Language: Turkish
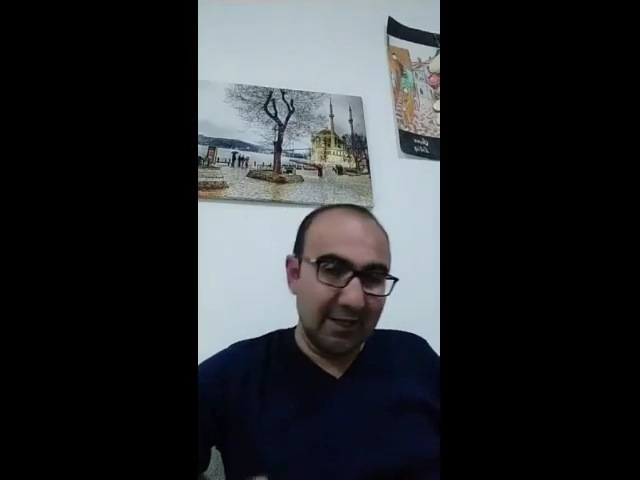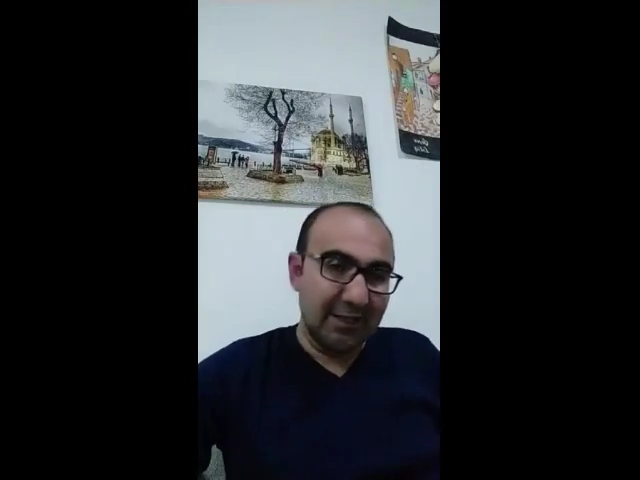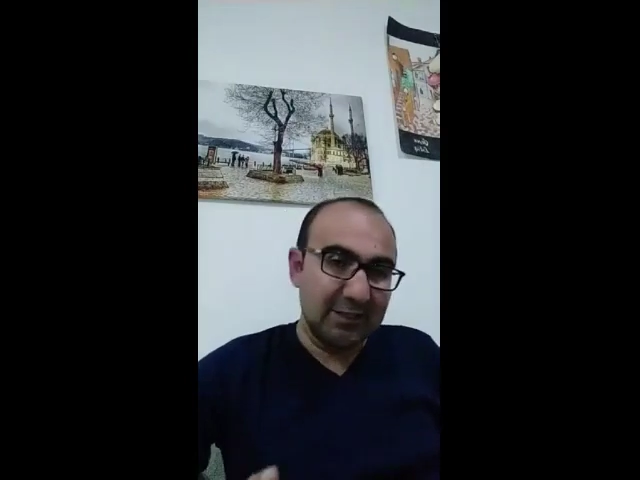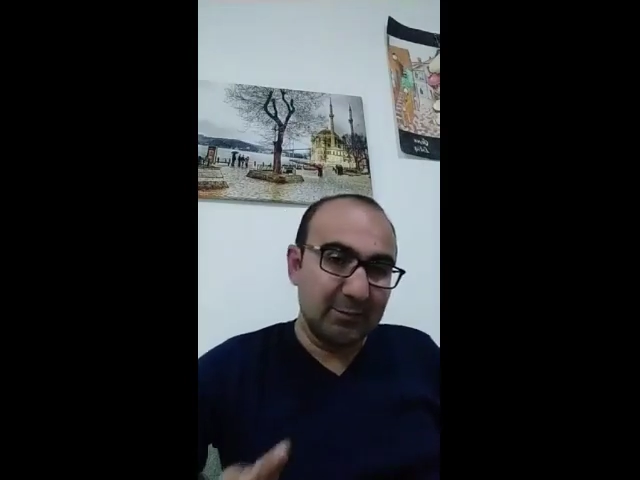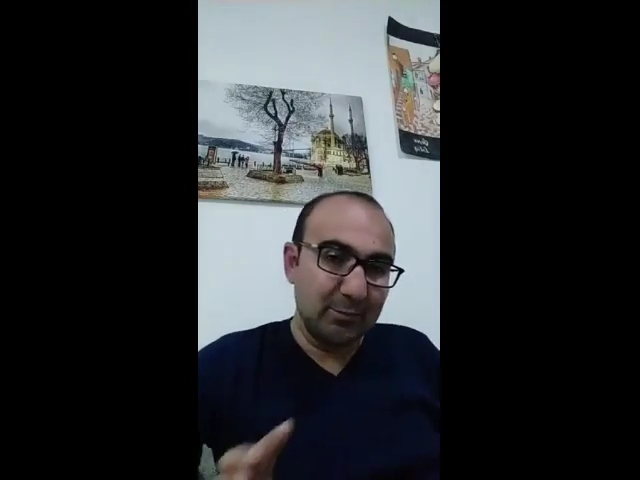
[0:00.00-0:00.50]

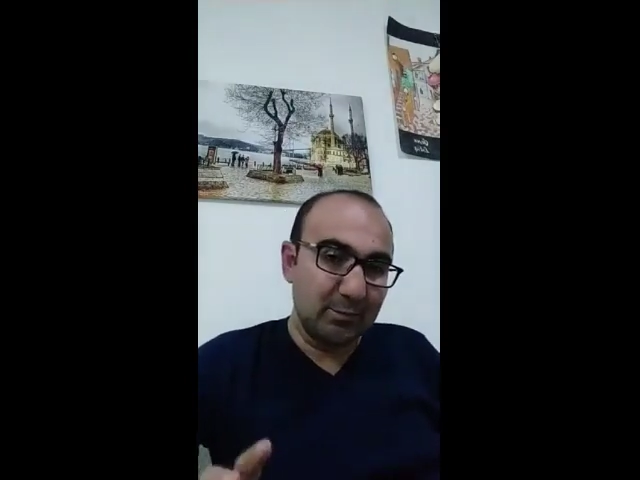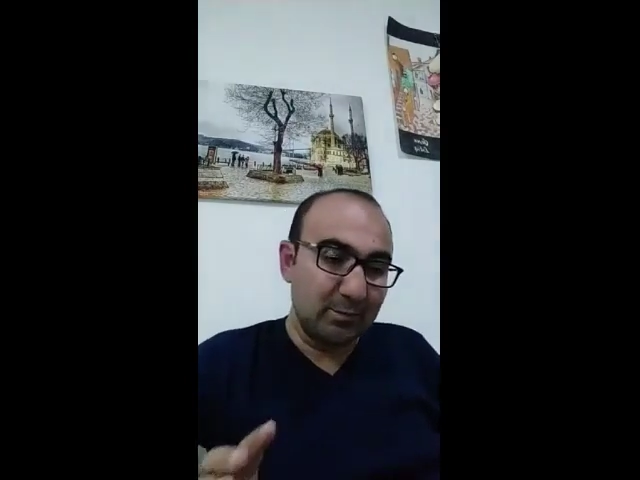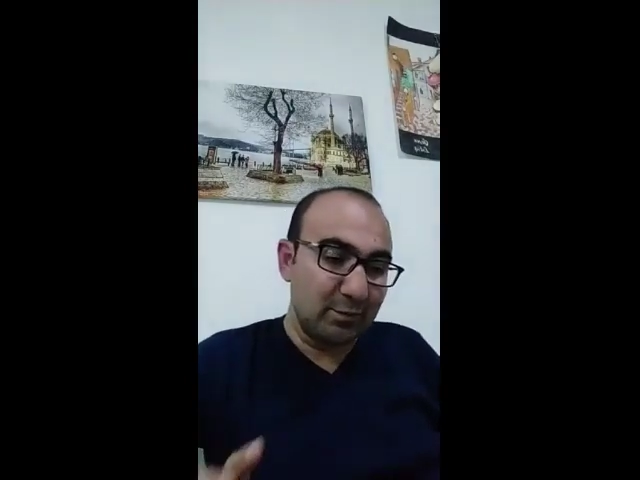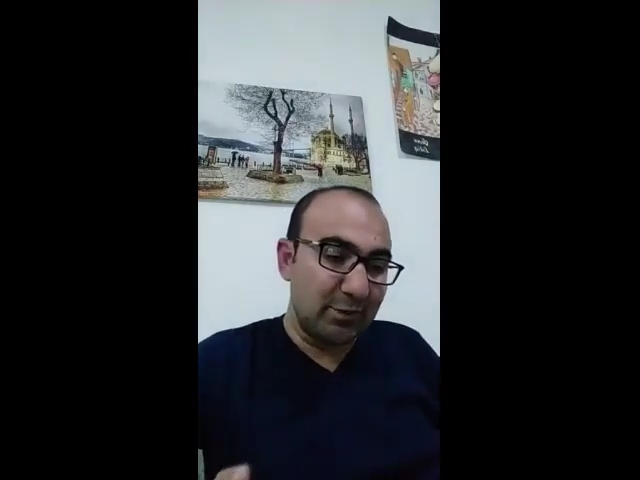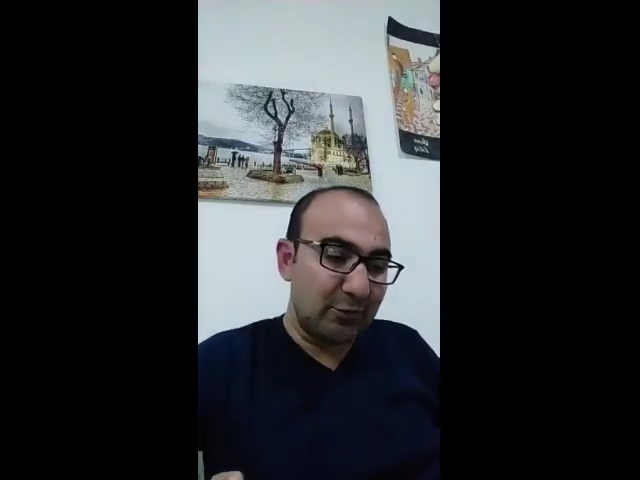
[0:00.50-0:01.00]
Şimdi
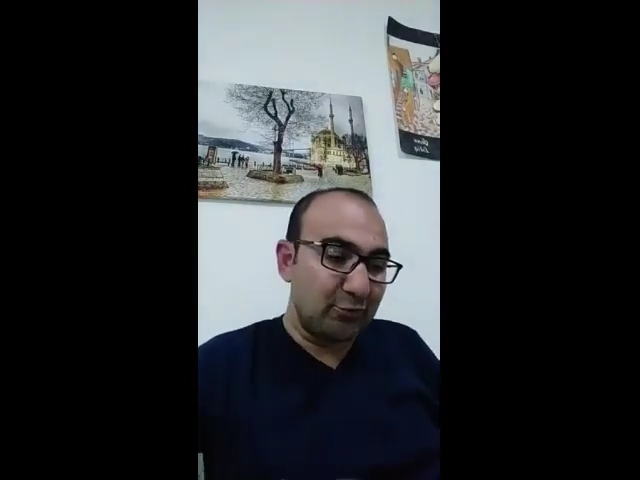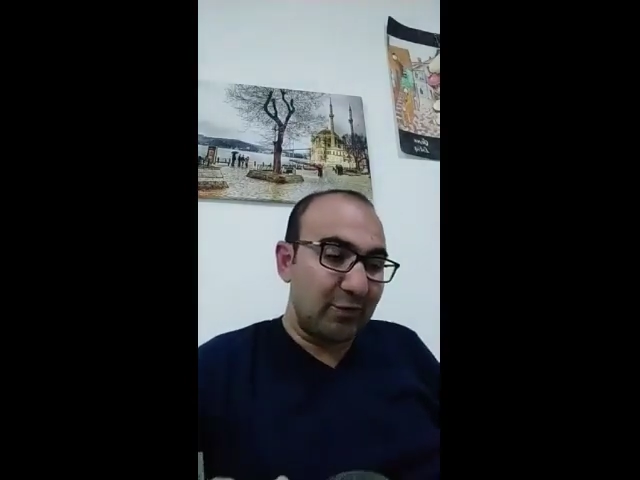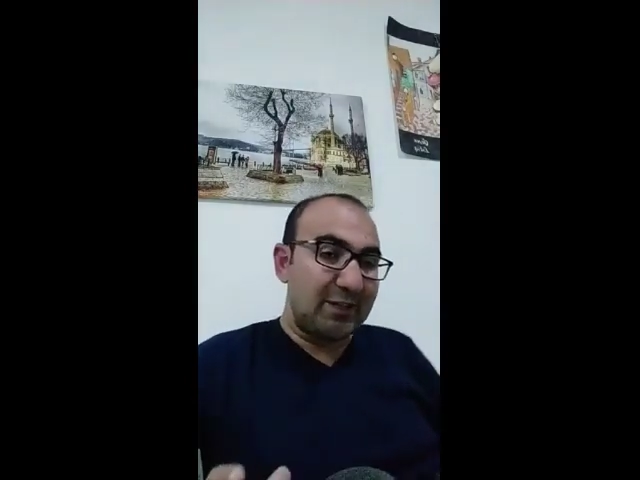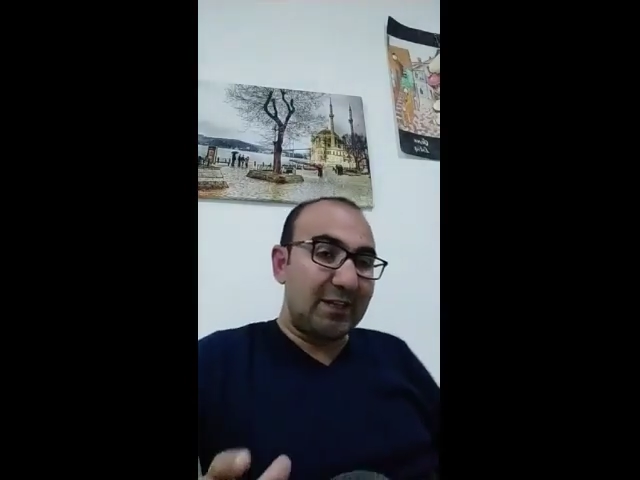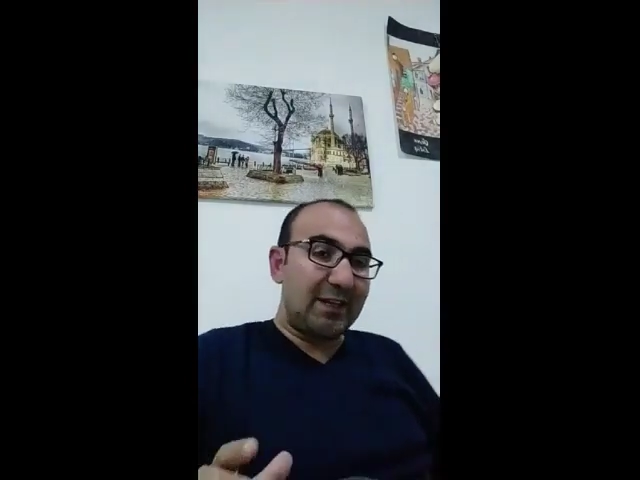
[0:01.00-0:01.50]
burada
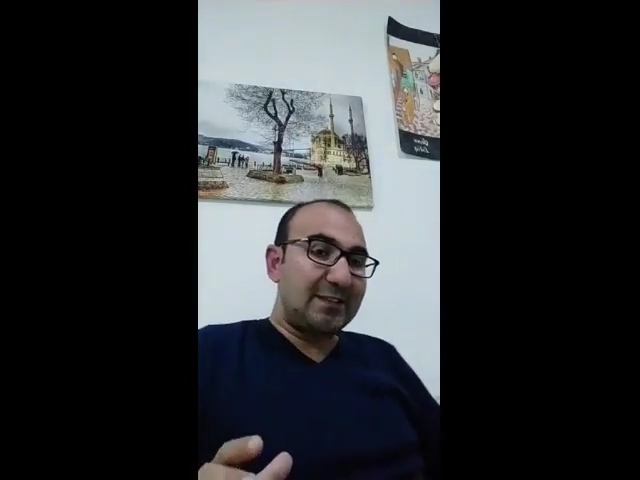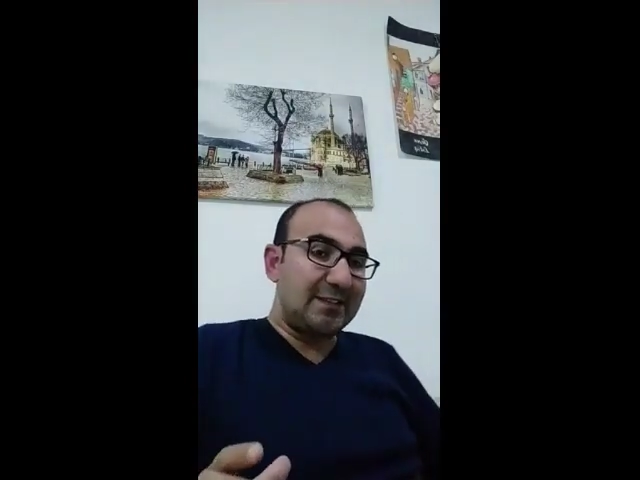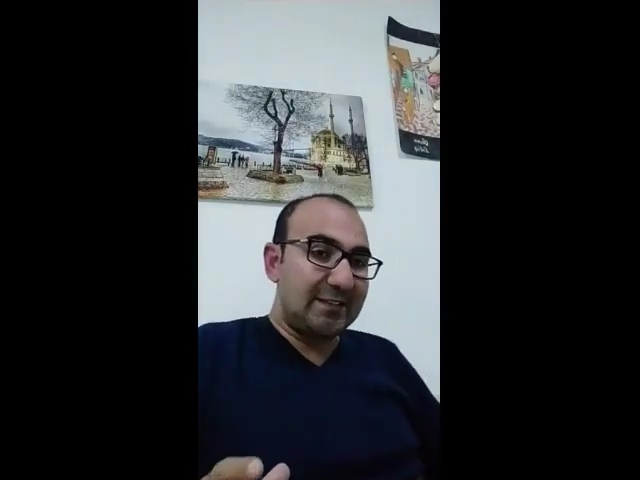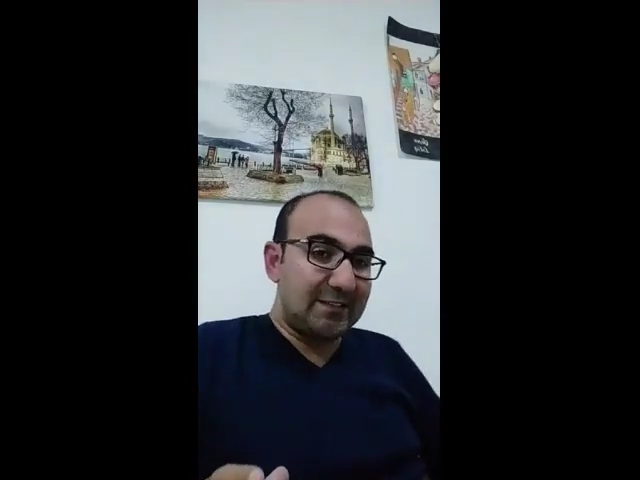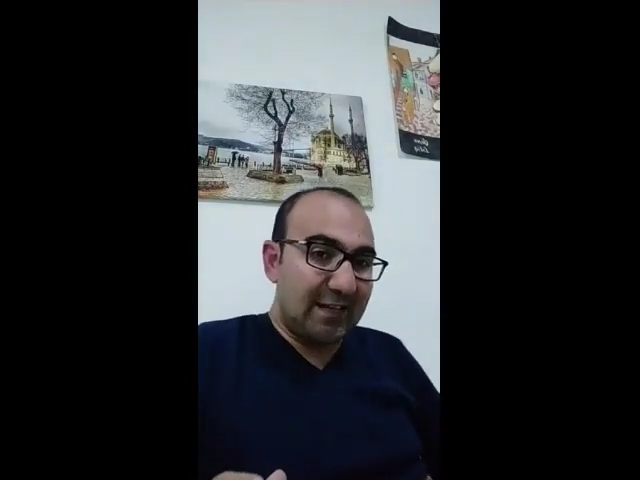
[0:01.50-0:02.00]
şuna
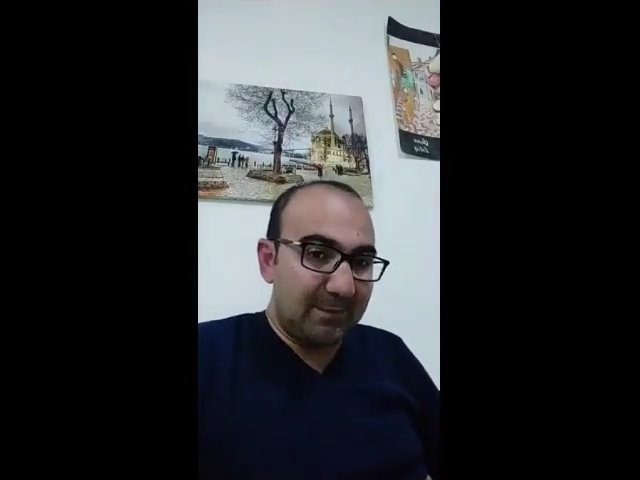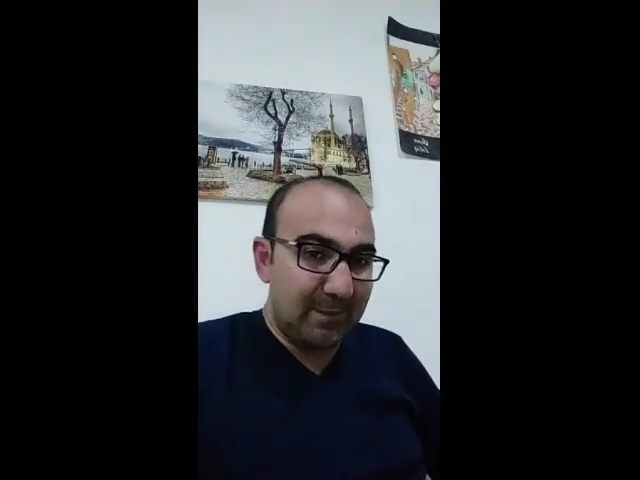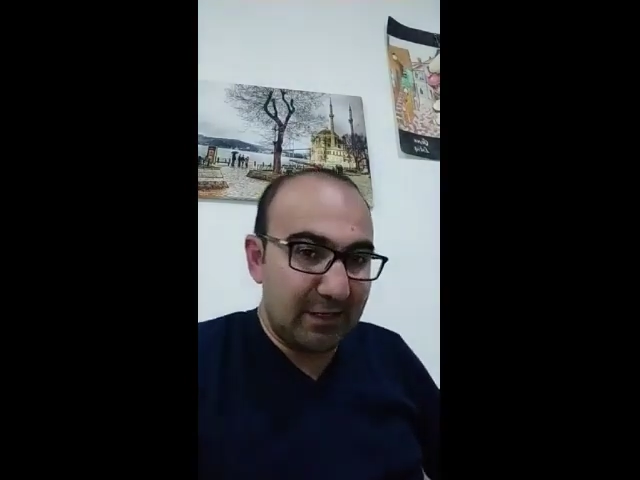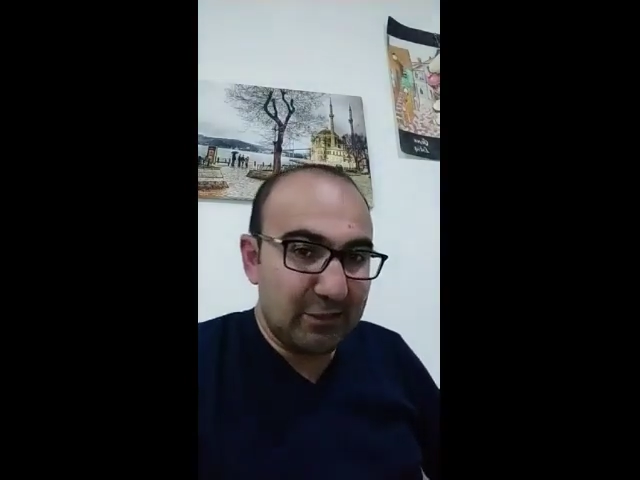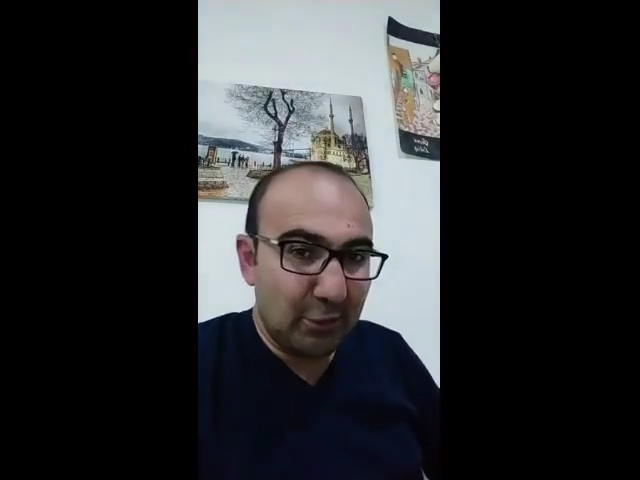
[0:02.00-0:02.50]
dikkatinizi
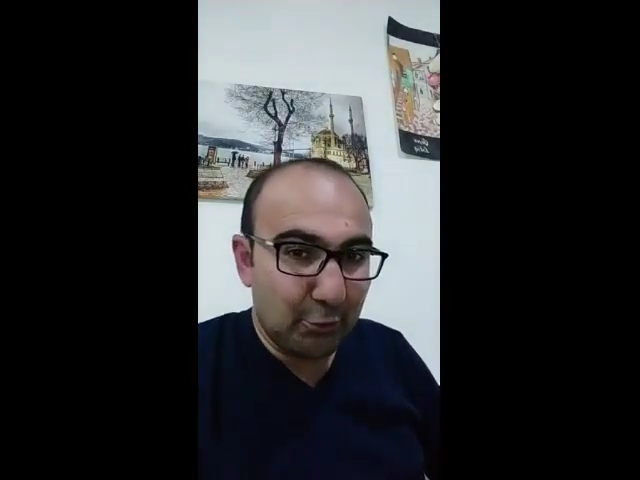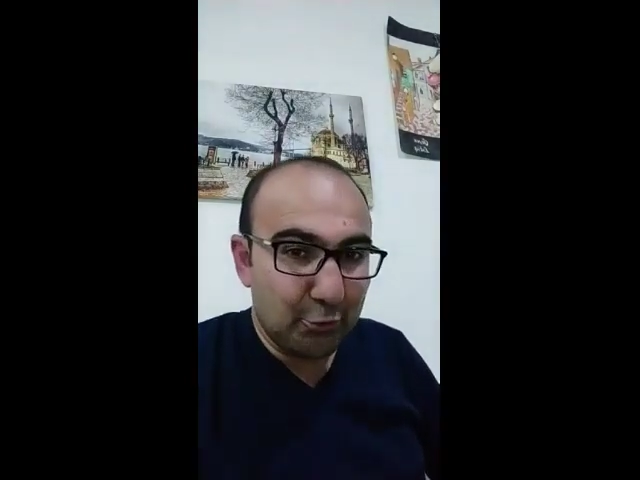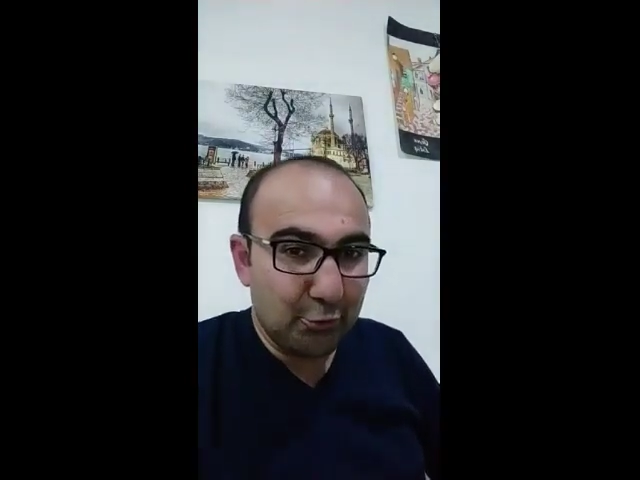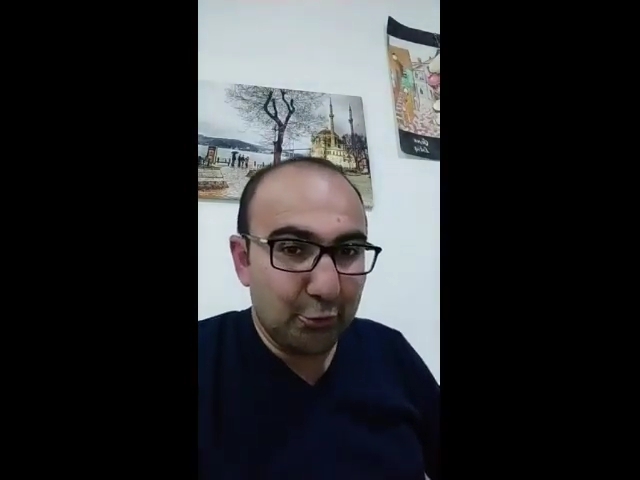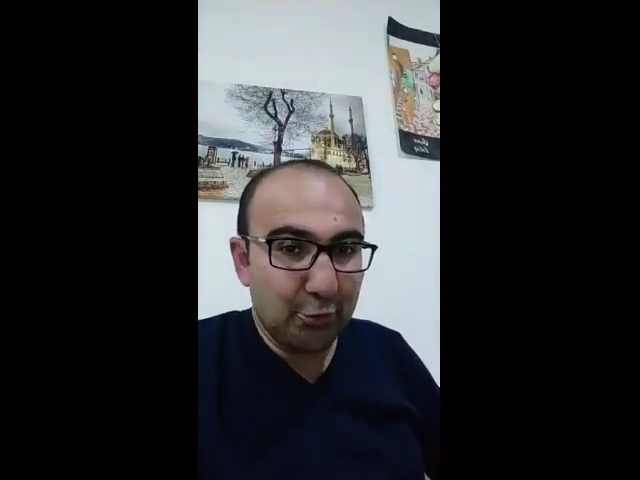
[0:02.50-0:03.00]
çekmeye
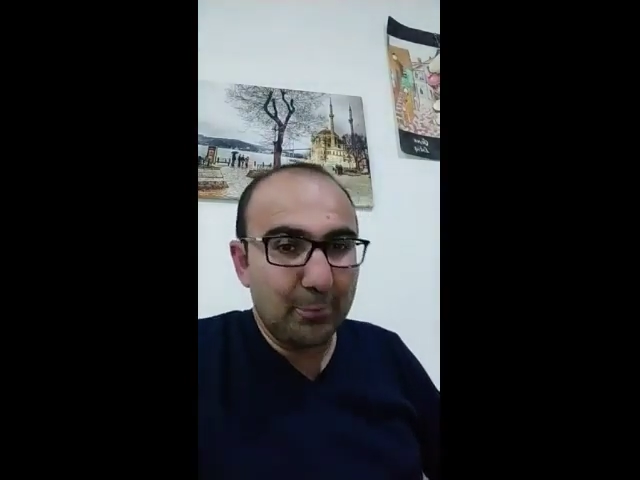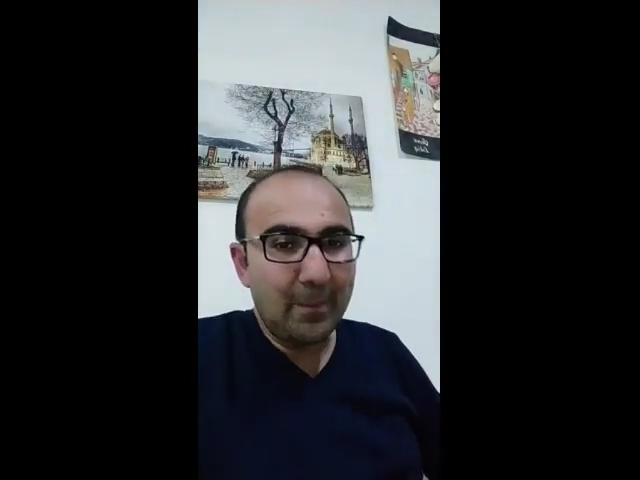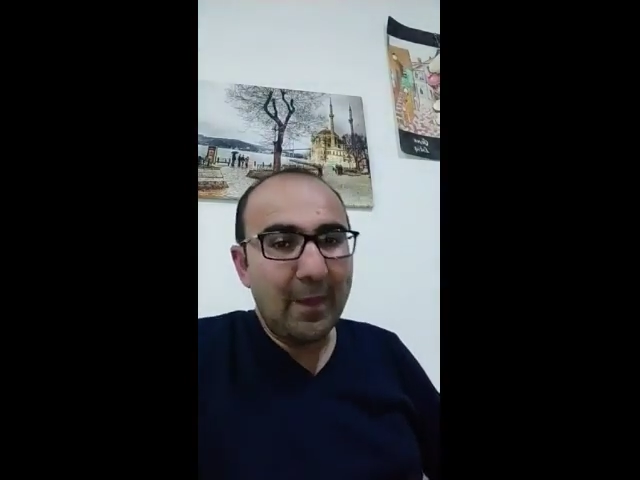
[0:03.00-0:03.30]
çalışıyorum.